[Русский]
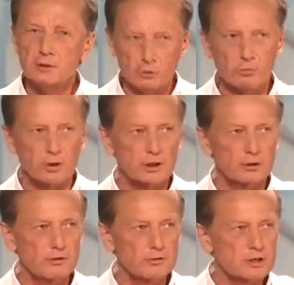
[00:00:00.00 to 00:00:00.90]
Юмор не
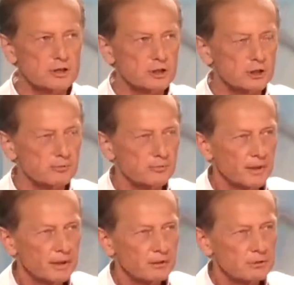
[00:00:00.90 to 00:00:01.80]
ловится же
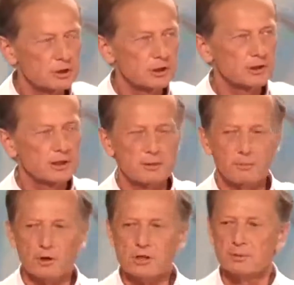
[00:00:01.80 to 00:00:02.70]
уже этим
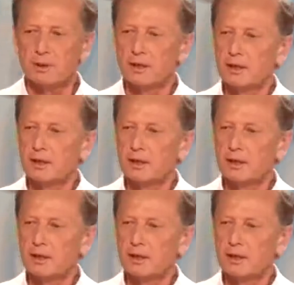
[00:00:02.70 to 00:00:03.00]
мозгом.